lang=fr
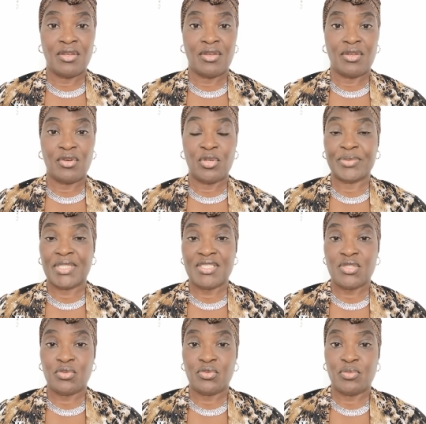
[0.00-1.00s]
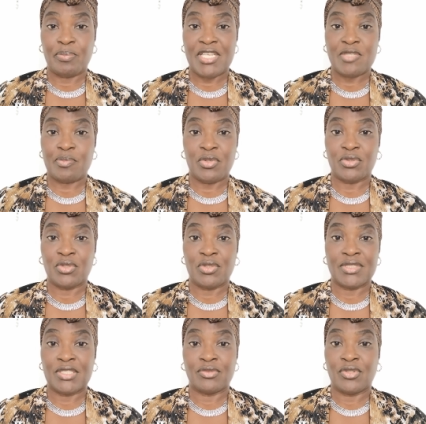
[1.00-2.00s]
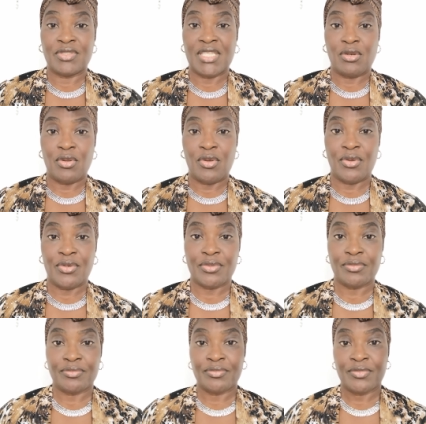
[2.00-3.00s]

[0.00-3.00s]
euh, l'obtention du passeport d'un des leurs.